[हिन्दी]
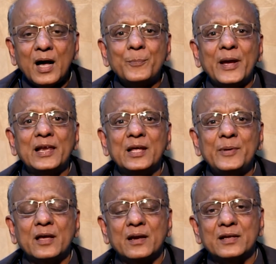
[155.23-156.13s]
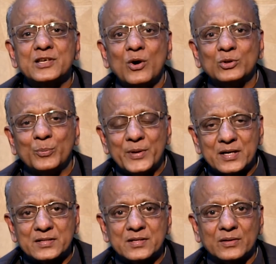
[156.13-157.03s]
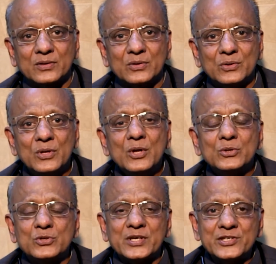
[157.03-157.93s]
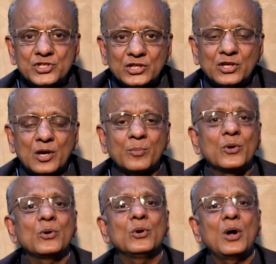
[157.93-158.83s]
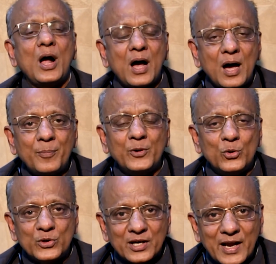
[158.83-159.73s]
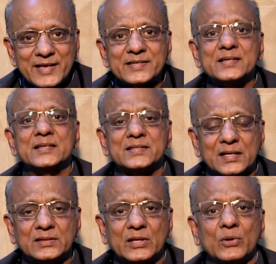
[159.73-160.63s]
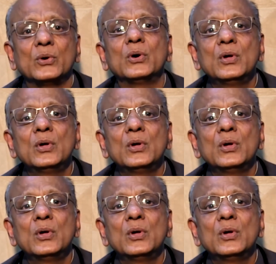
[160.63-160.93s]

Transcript: आप पहले भी करना चाहो तो पे कर सकते हो तो संचित कर्मों को आप न्यूट्रलाइज कर सकते हो